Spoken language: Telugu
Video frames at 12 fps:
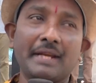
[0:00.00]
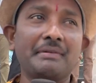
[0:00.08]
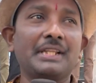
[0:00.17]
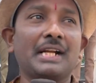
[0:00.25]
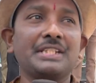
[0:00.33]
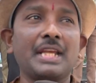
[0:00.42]
ఏ
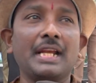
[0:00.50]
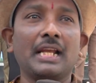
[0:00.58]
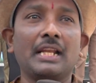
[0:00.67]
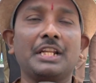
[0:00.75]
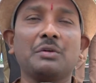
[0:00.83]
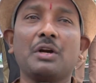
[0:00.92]
విధంగా
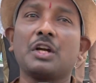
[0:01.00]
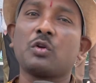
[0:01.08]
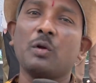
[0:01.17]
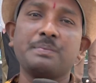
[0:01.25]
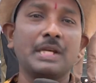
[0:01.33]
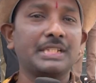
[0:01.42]
చేయగలనేది కూడా
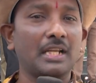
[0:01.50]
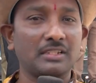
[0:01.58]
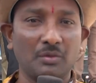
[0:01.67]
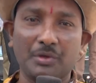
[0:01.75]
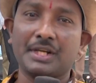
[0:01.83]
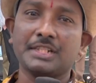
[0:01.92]
ట్రూప్ చేశారు
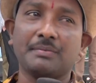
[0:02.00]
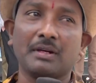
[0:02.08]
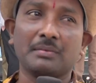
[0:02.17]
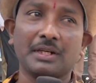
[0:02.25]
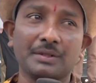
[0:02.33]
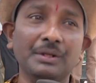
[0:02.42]
సంపూర్ణేశ్
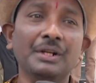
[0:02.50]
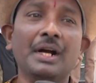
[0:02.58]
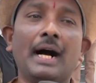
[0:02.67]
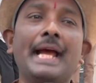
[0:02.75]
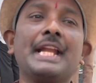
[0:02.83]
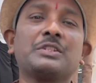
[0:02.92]
బాబు గారు
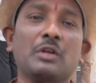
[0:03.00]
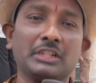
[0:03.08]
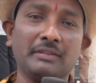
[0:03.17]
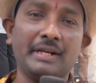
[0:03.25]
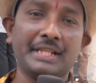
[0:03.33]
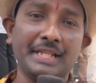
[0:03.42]
ఆయనకి
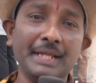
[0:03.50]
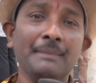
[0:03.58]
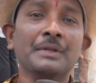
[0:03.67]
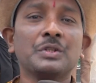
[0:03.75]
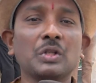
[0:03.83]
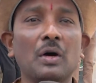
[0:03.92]
సొంతమైంది
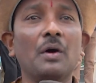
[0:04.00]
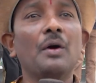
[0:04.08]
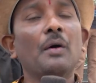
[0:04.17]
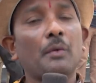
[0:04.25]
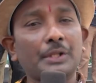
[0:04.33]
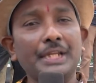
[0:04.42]
సో
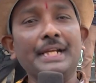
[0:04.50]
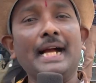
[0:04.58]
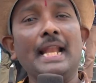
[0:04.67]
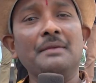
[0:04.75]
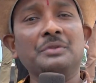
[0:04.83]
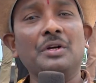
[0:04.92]

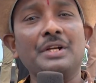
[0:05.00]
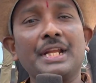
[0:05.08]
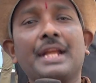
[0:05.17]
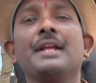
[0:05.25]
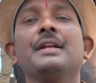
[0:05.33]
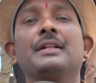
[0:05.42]
హృదయకాలయంతో
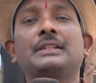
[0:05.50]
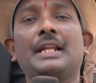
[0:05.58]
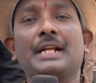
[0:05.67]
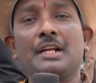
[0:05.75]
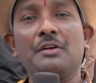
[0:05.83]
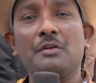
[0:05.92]

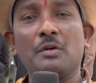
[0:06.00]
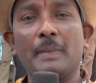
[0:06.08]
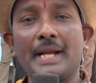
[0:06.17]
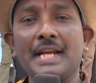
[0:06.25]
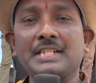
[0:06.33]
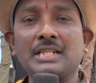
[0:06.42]
తనకన్నటువంటి
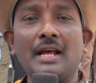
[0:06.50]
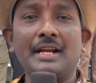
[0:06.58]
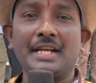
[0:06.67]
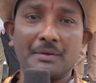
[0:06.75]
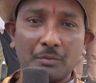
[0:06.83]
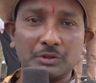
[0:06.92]
బర్నింగ్ స్టార్
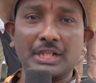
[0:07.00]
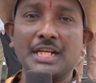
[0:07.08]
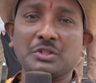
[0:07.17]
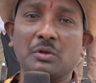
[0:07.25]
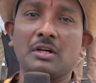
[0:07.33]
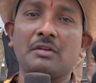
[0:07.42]
అని
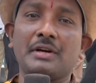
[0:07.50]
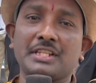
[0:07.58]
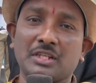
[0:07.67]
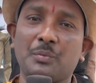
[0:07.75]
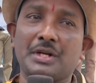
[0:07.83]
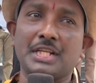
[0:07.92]
ముద్రేసుకున్నటువంటి
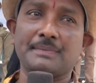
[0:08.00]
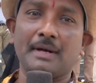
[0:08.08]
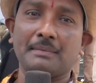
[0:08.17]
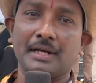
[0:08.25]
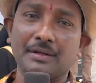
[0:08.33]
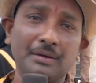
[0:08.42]
సంపూర్ణేశ్
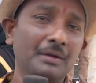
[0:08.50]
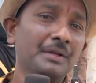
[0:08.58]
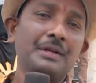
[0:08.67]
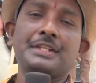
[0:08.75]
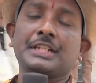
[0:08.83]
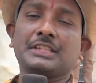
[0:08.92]
బాబు గారు
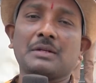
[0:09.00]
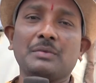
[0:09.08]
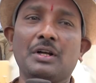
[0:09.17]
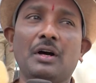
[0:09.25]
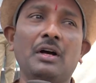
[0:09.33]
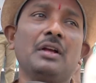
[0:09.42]
ఈ
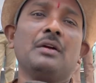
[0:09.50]
చిత్రంలో